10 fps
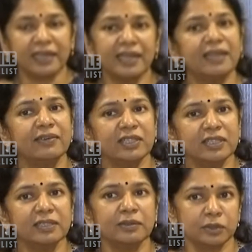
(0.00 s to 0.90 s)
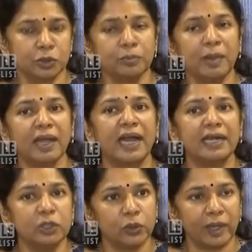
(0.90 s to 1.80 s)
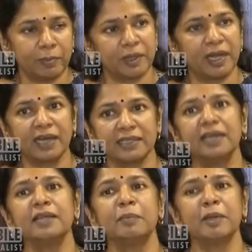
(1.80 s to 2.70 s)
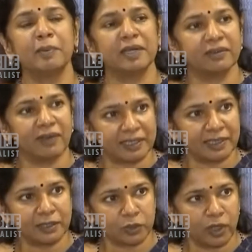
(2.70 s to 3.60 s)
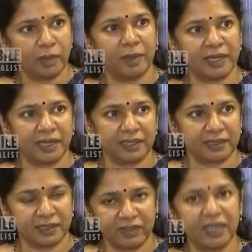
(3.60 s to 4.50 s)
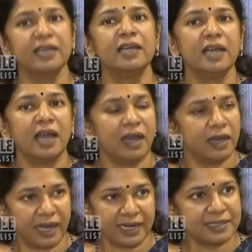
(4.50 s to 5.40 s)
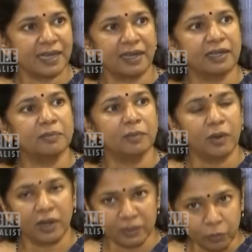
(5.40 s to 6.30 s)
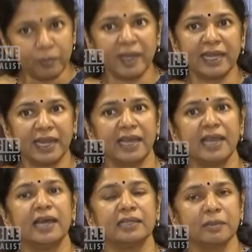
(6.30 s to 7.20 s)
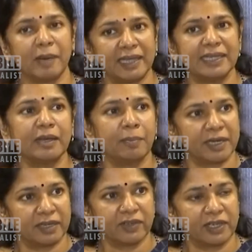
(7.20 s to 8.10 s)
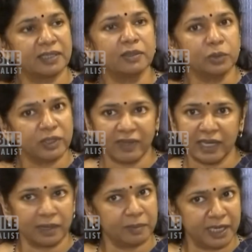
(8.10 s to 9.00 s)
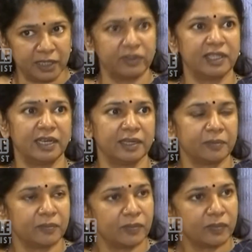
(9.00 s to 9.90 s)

அதனால வந்து சும்மா கண் துடைப்புக்காக தான் இப்படிப்பட்ட வார்த்தைகள் சொல்லப்படுகிறதே தவிர அரசாங்கம் உண்மையிலேயே அந்த பாதிக்கப்பட்டவர்களுக்கு உதவிக்கரம் நீட்டுவதில்லை